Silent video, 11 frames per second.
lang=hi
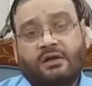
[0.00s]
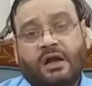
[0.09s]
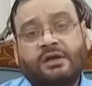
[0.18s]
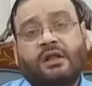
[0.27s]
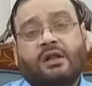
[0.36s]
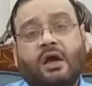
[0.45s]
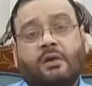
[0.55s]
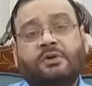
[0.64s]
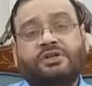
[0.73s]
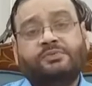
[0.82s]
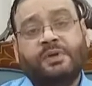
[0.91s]
अंडर
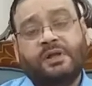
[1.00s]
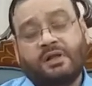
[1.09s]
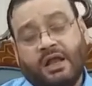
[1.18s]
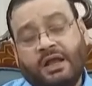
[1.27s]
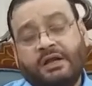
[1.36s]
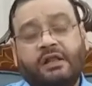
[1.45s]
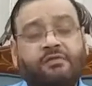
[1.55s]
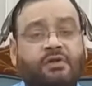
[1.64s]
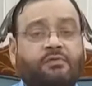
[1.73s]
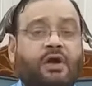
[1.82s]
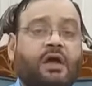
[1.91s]
गारमेंट्स पर
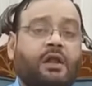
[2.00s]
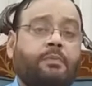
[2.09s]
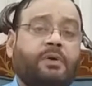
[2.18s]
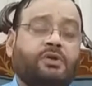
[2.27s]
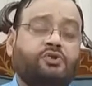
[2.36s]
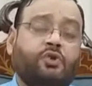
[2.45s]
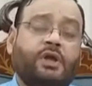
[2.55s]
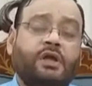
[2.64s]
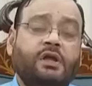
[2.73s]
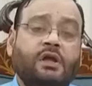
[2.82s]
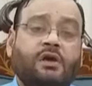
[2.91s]
अंडरवेयर वगैरह पर जो है